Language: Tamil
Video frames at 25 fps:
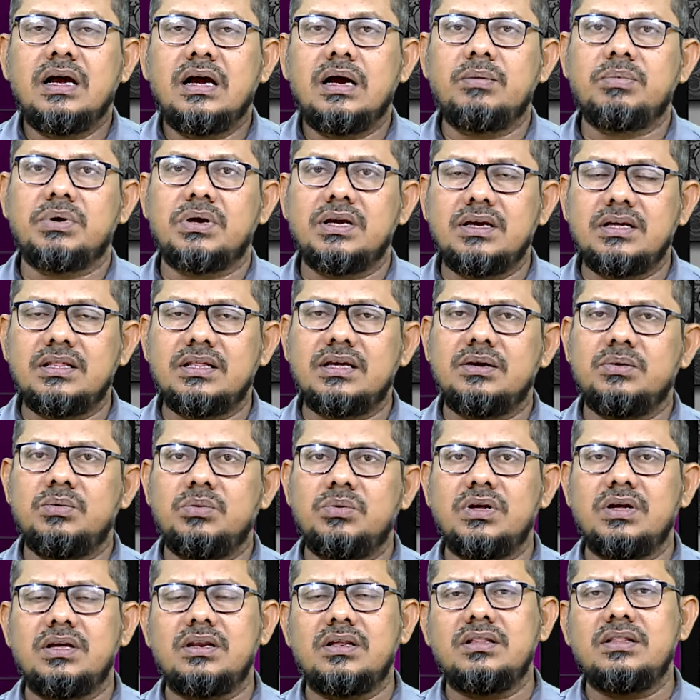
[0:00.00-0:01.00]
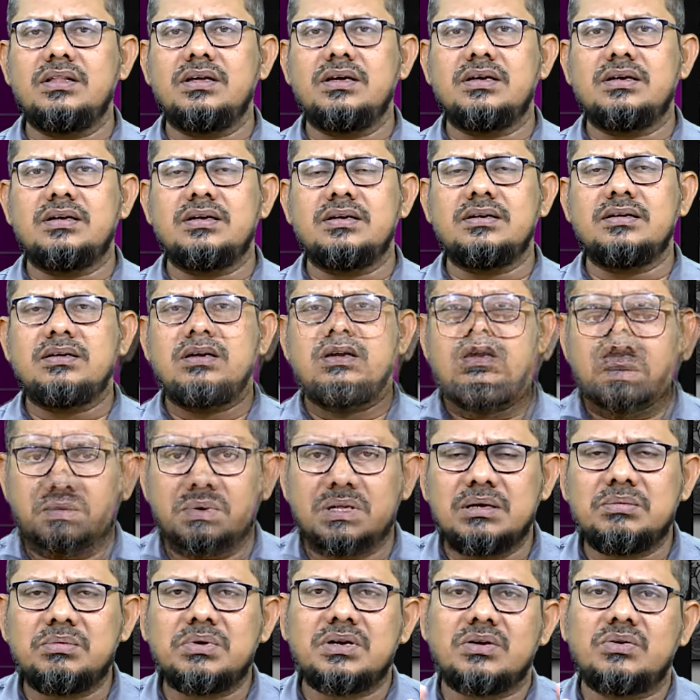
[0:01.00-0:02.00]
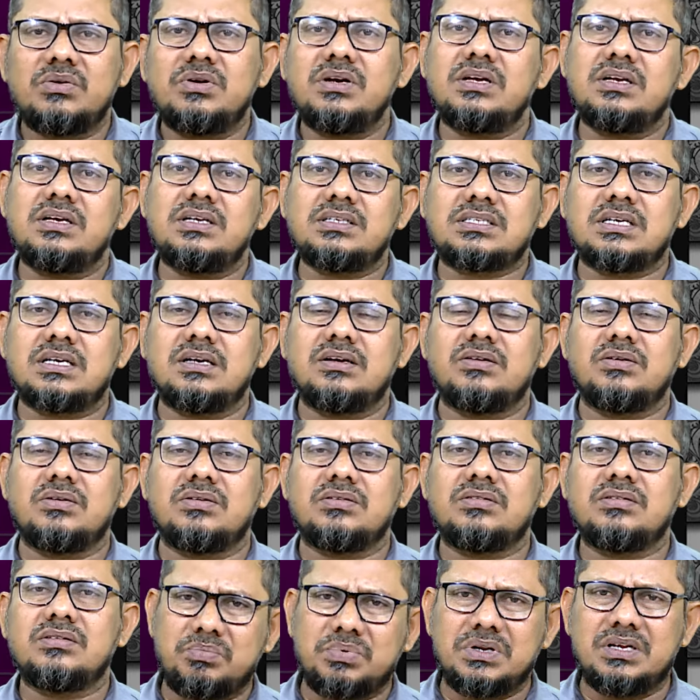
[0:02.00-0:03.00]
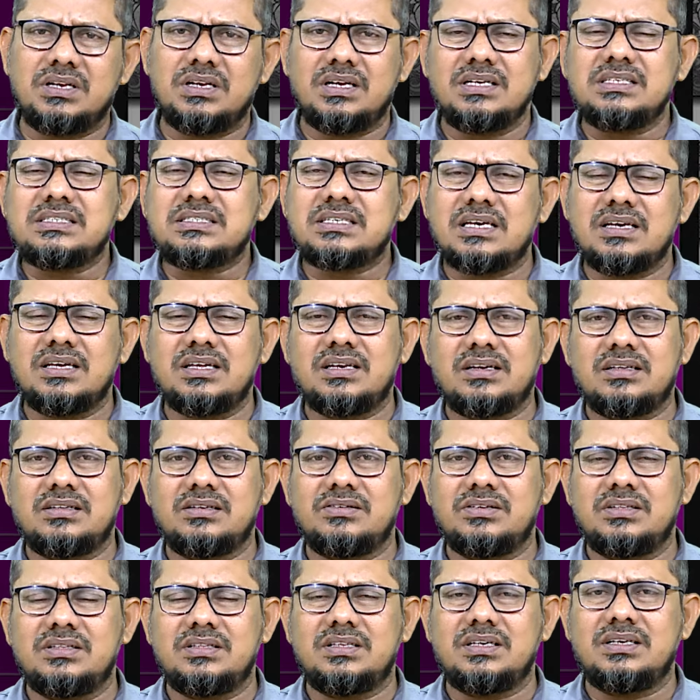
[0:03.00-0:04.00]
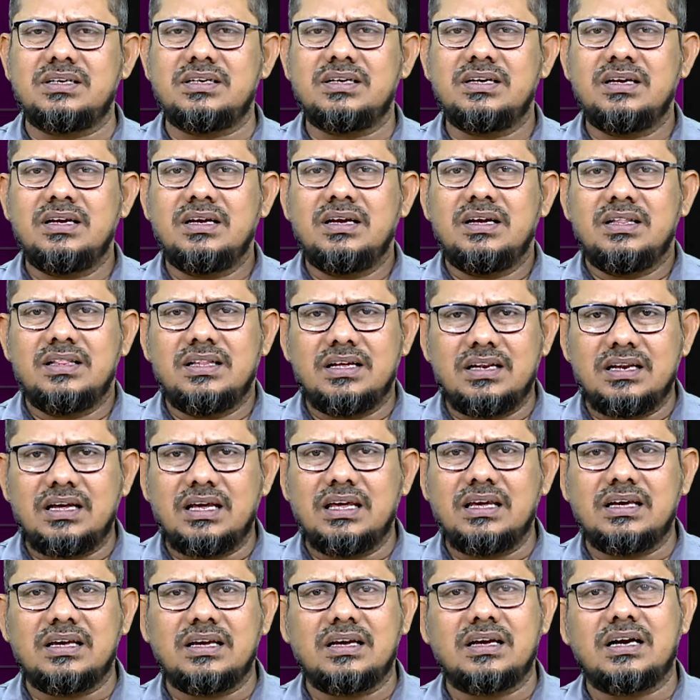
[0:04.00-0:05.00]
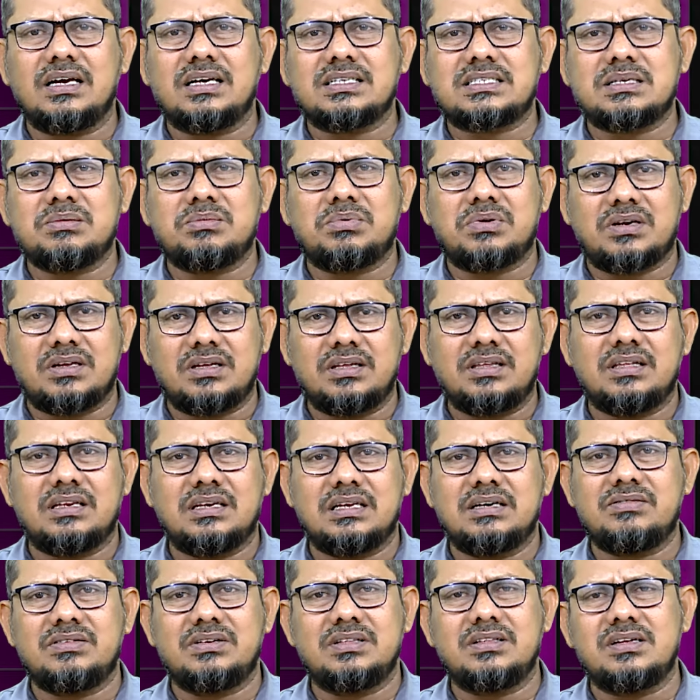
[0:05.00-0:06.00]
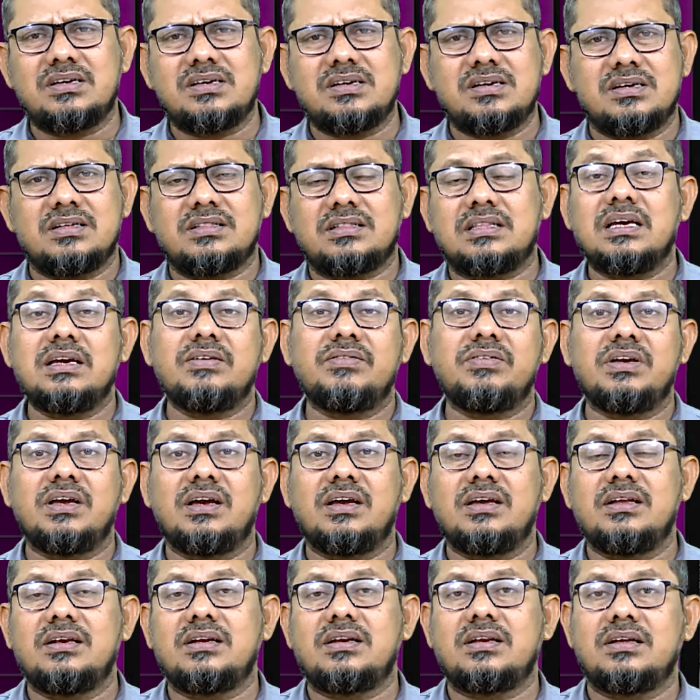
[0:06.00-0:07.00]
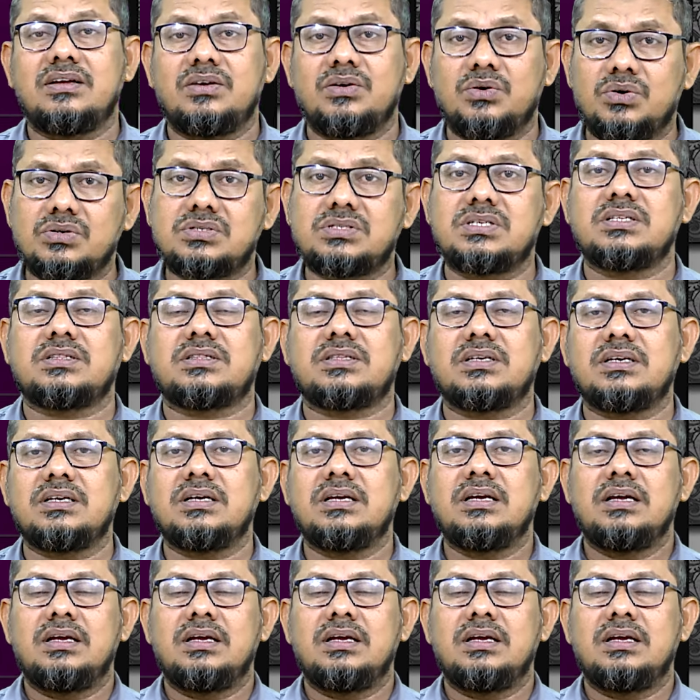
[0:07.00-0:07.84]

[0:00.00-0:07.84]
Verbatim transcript: அப்போ இதை உணர்ந்து சம்மந்தப்பட்டவங்களும் என்ன செய்யணும் இப்படிலாம் செய்கிறது வந்து இந்த லைக்கு ஆசைப்புற இதெல்லாம் வந்து தேவையா என்று யோசித்து